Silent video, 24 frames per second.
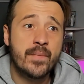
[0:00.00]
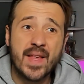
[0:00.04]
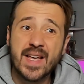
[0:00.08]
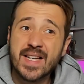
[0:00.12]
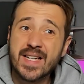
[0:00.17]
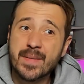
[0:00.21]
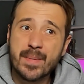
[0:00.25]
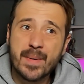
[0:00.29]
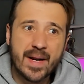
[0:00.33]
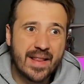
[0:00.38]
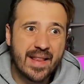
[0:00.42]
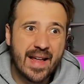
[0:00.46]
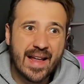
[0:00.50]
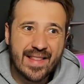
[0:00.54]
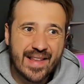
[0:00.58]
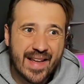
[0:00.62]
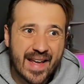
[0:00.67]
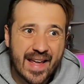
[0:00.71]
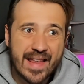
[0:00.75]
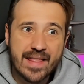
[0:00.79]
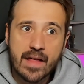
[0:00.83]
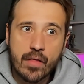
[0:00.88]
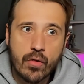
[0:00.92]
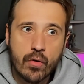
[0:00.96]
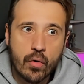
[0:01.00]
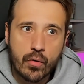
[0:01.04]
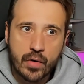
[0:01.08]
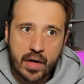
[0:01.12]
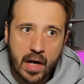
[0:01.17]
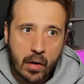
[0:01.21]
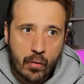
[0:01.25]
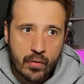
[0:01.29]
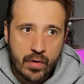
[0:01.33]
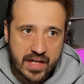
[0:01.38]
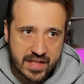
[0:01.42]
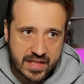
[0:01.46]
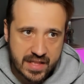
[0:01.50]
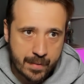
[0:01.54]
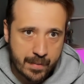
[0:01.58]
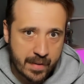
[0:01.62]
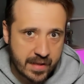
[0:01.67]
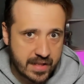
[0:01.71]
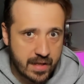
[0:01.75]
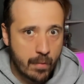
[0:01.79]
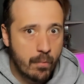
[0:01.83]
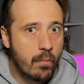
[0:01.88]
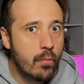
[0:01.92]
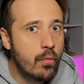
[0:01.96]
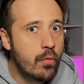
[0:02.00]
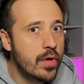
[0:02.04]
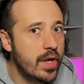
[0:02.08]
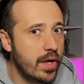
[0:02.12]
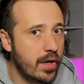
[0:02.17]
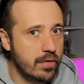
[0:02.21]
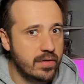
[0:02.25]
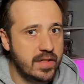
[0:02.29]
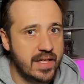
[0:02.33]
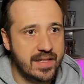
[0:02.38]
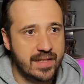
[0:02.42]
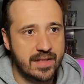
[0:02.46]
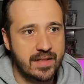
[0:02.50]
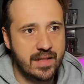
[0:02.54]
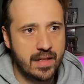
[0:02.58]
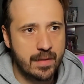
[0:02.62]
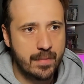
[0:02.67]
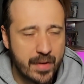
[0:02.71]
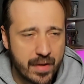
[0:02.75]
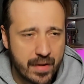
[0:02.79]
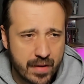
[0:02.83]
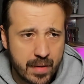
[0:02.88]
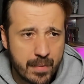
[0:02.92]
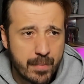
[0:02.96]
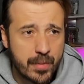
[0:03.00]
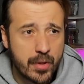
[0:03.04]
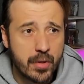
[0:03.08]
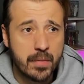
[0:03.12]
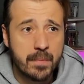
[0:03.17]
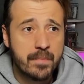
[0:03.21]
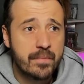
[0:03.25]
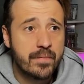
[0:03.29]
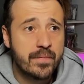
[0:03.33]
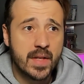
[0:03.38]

Es verdad que he dado con algunas armas muy rotas desde el principio.